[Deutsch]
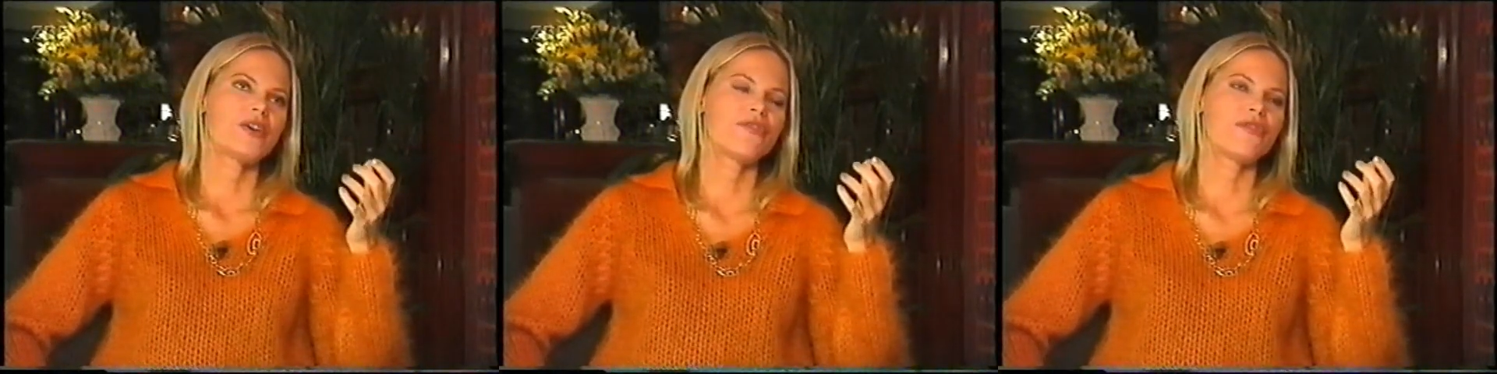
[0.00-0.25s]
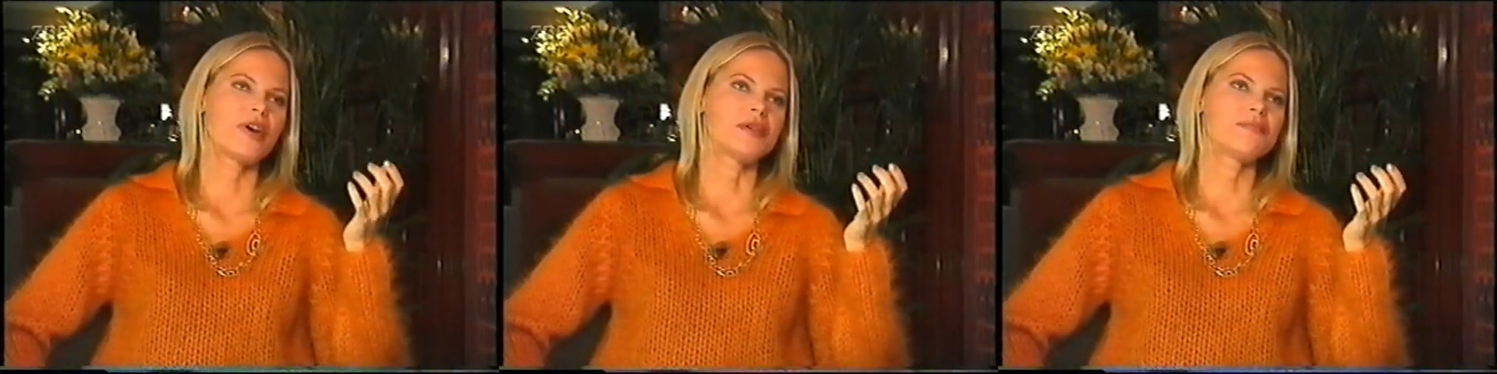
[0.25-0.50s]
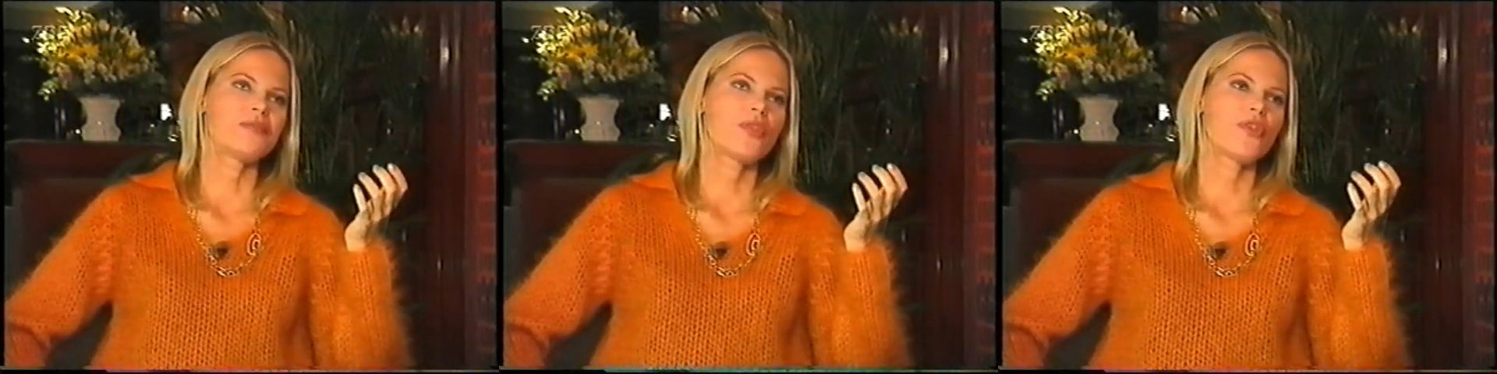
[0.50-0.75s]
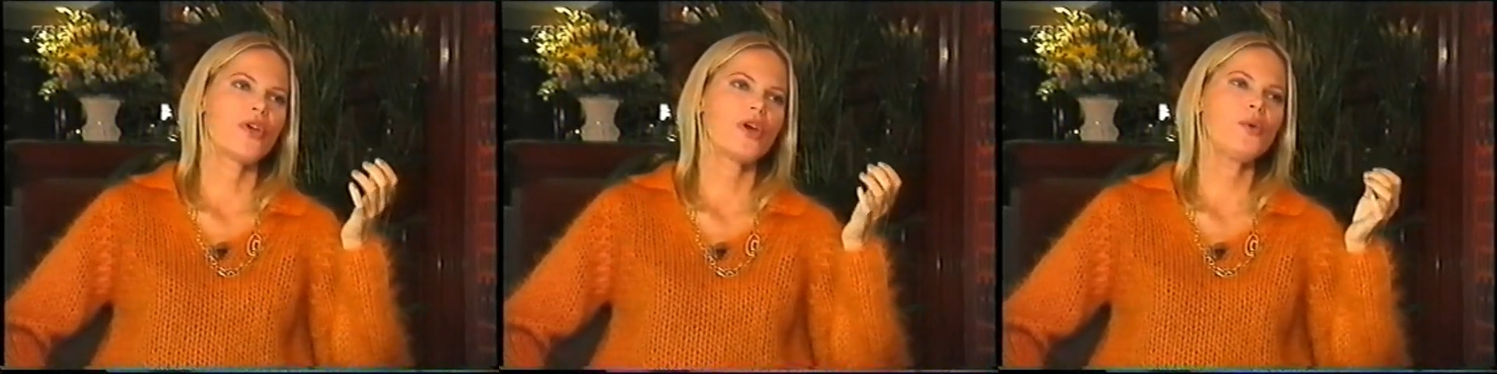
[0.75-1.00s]
Jahre am genau.
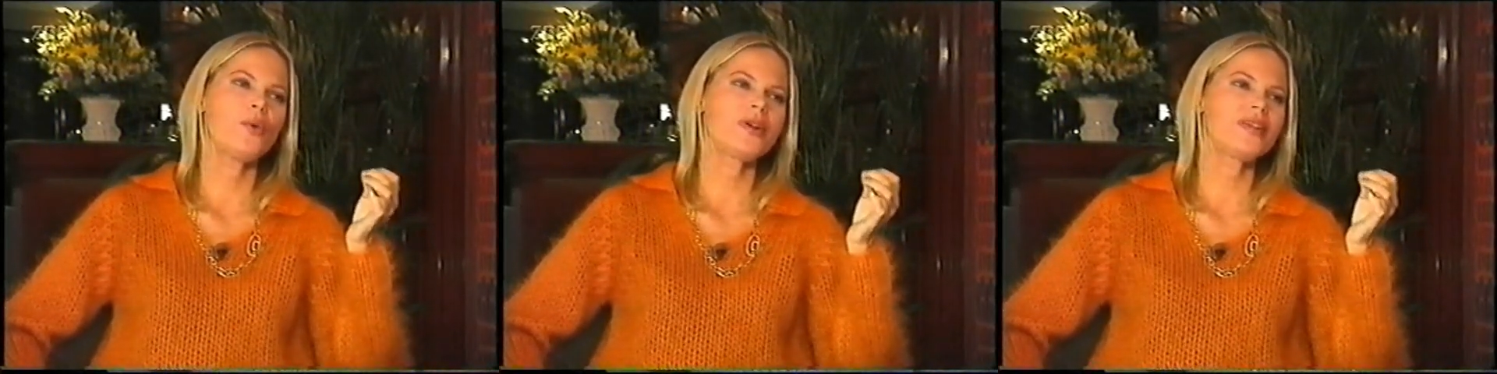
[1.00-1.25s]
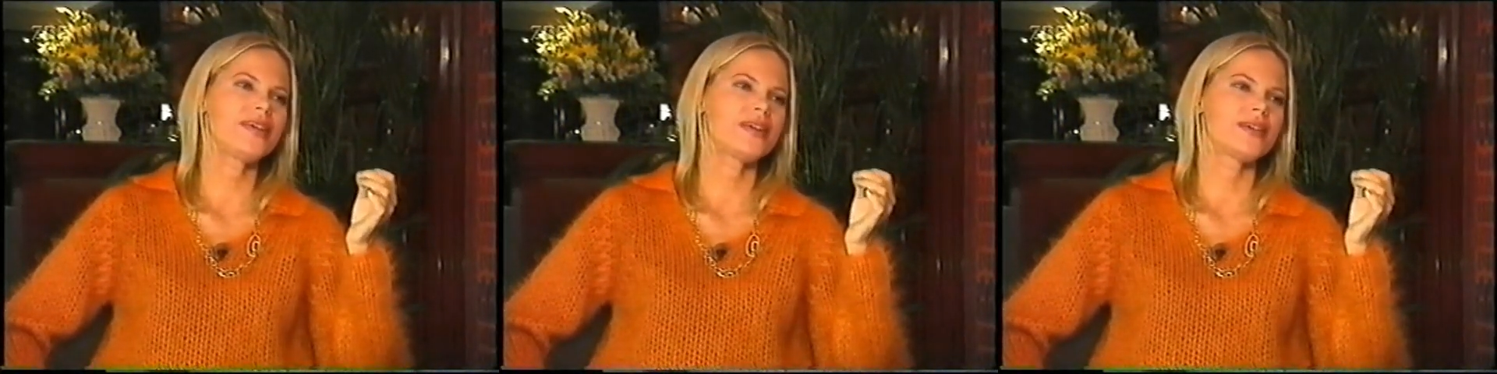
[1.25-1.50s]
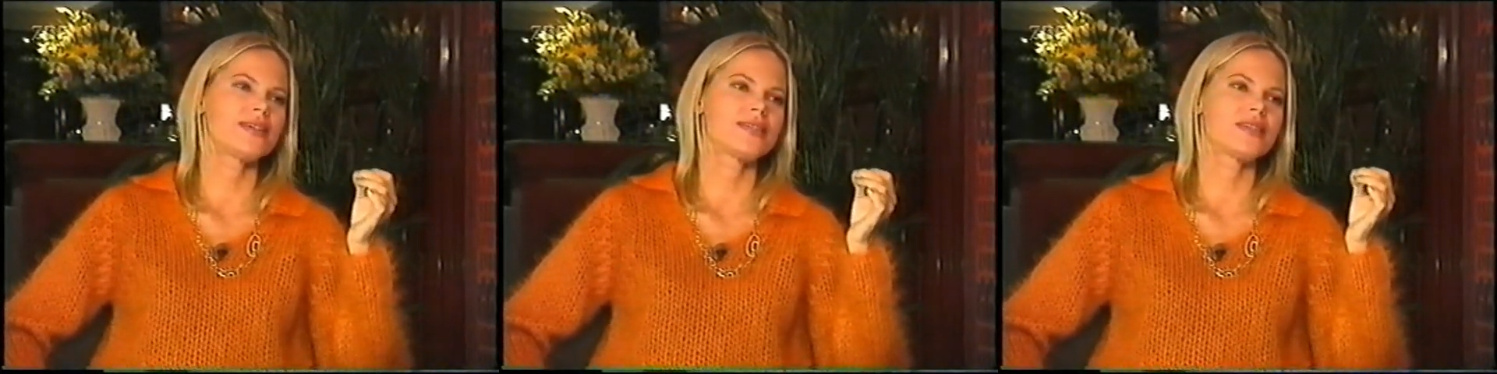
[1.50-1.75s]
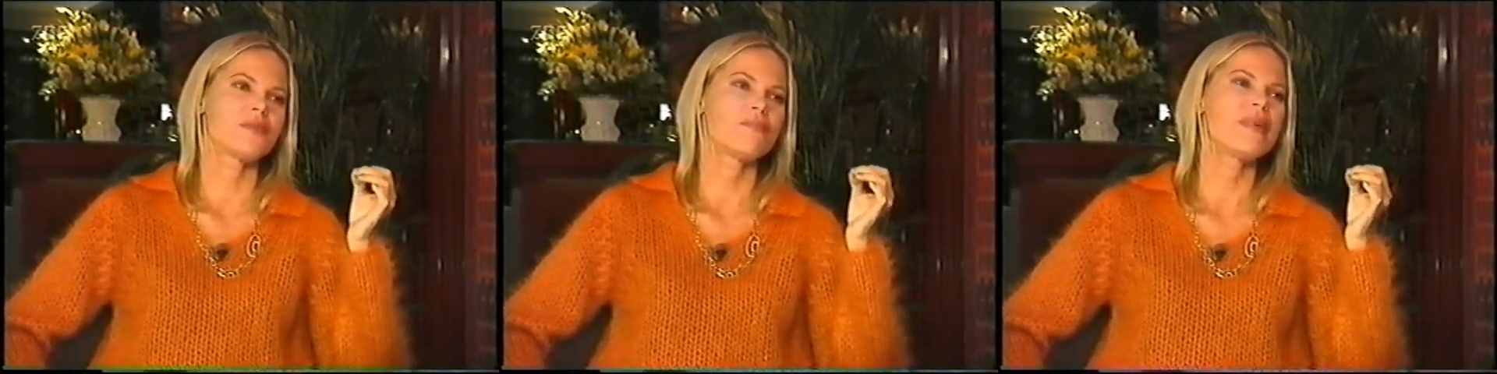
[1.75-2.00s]
Stück Mega-Erfolg
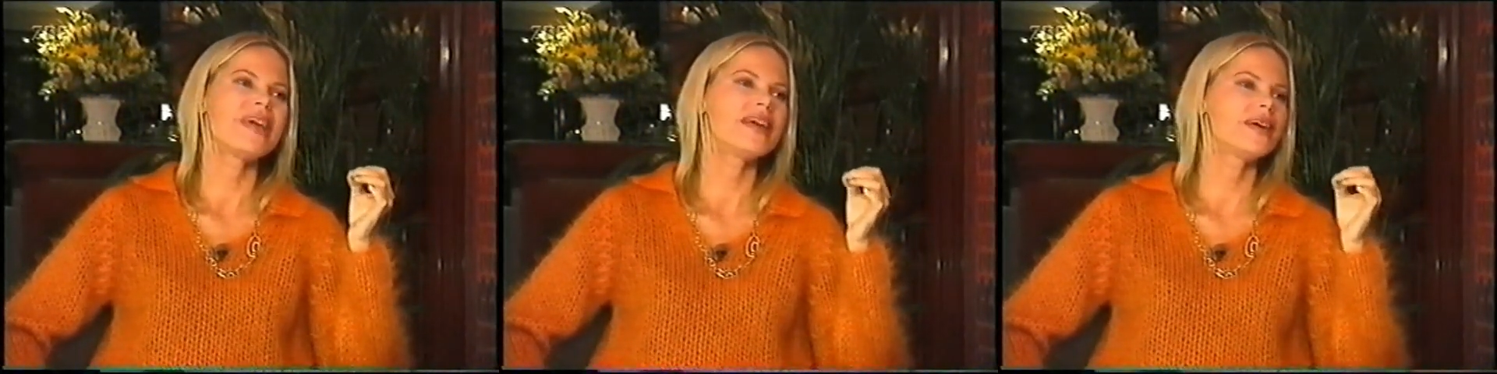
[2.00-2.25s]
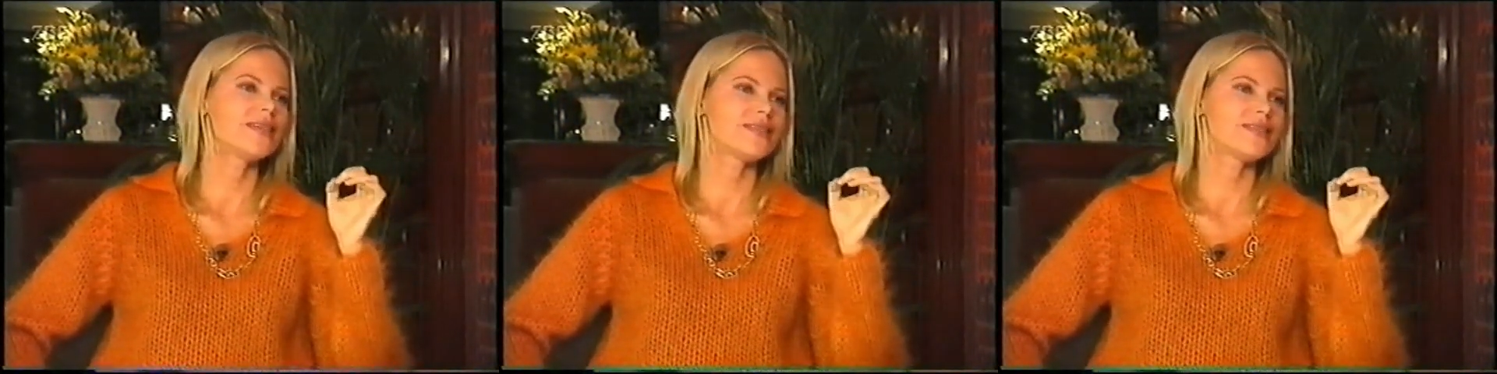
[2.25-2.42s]
zu haben?